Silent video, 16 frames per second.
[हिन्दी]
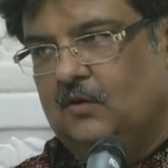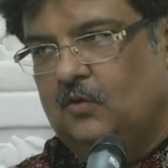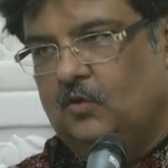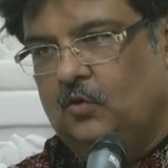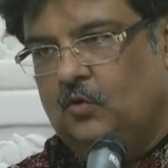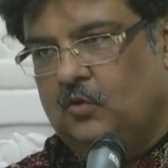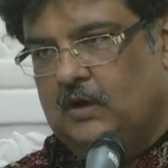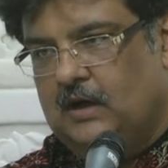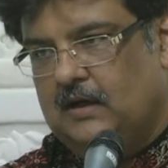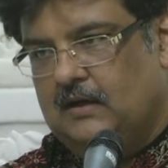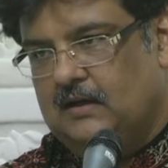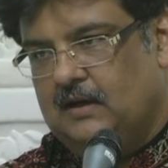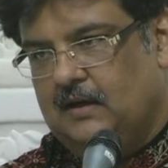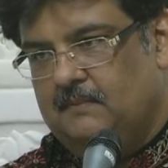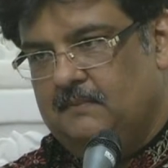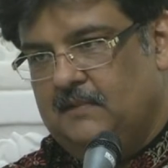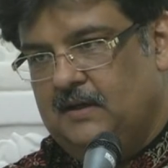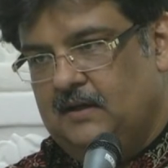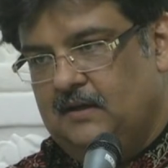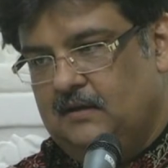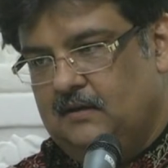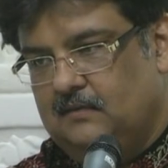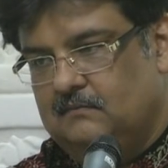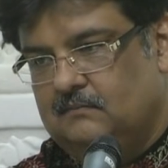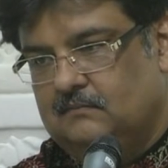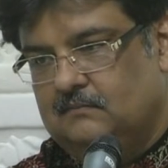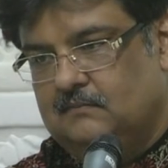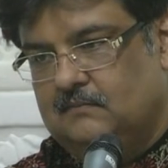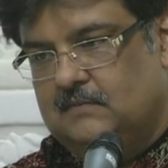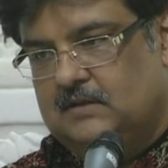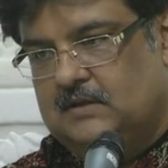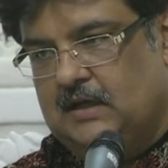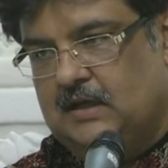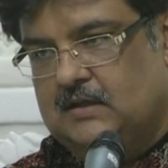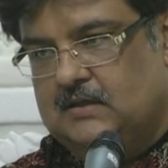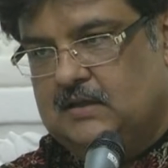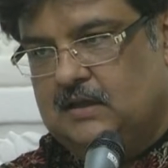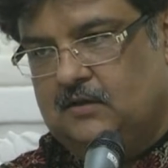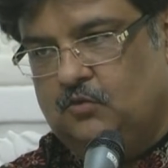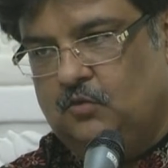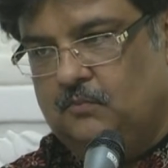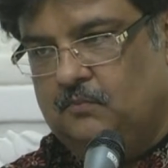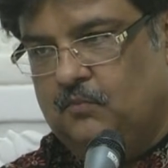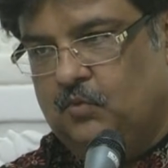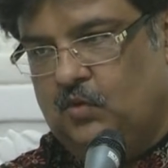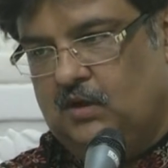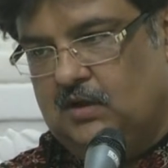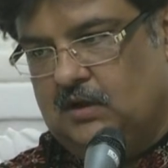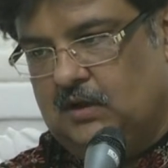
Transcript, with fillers: गुरु का काम है जहाँ जहाँ तुम भूल